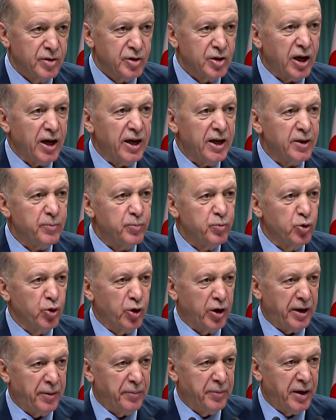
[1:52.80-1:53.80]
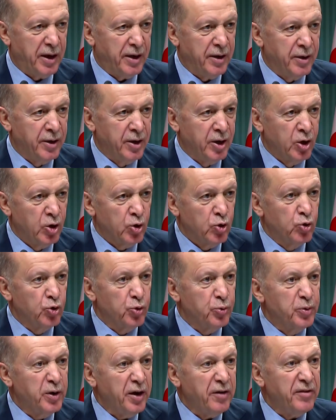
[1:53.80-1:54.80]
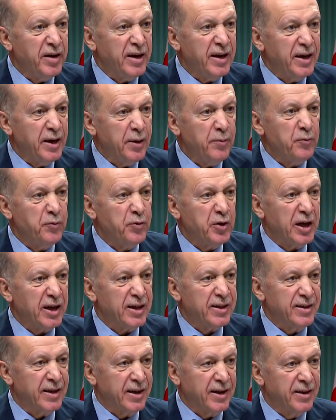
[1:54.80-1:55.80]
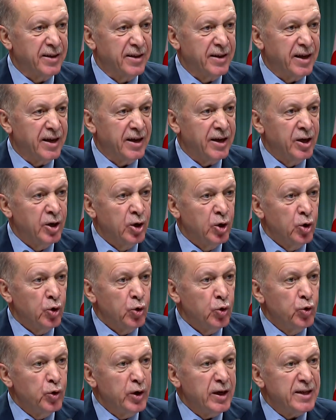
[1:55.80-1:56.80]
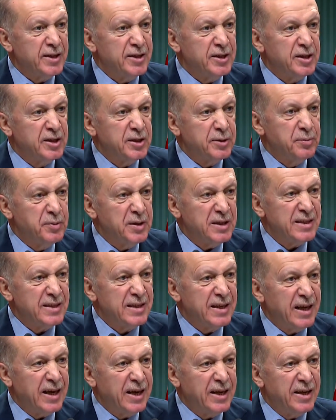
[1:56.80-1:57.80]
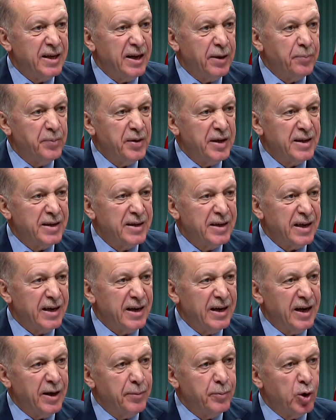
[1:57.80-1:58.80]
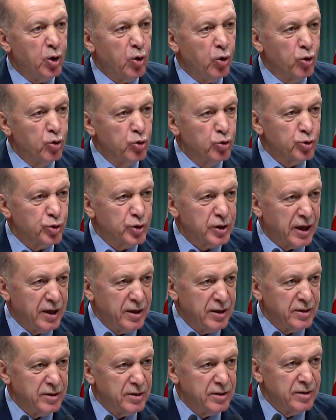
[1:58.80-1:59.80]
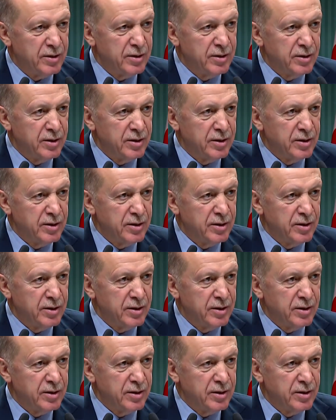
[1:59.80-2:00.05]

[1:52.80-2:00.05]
Şayet bu dönemde gübre ve yem fiyatlarında üreticimiz lehine bir gerileme olursa